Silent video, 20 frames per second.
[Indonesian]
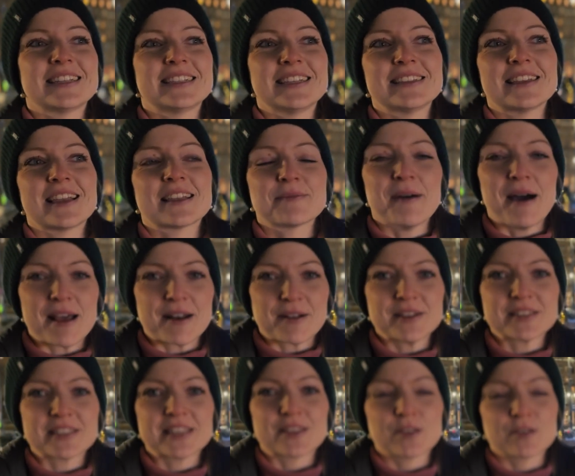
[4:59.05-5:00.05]
jadi Yat
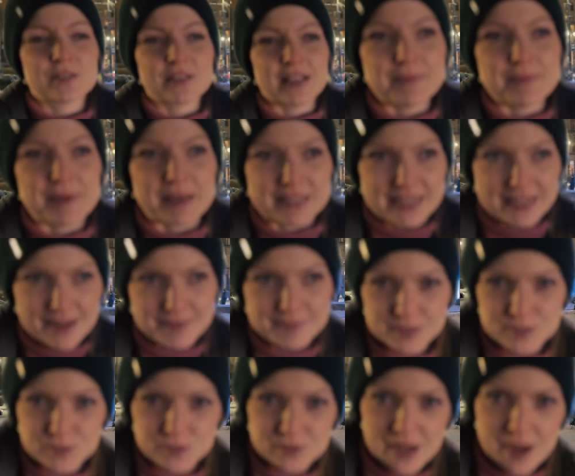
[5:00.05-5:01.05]
Maros itu biasanya
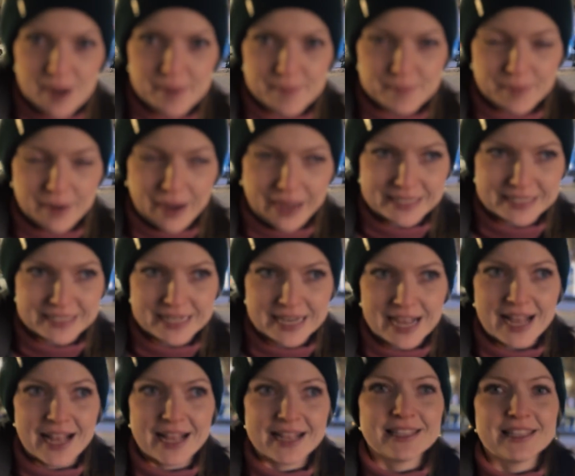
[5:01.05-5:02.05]
bajunya
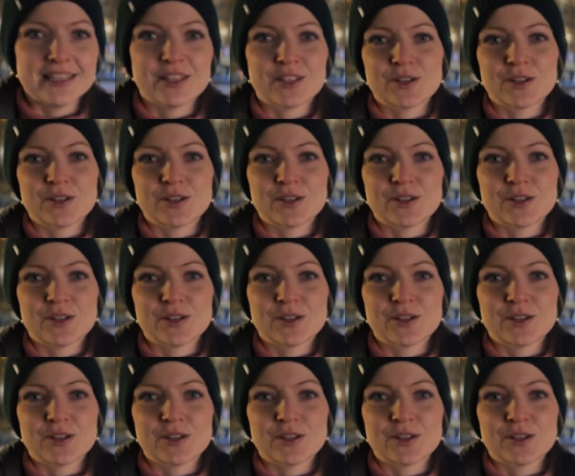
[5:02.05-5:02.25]
panjang,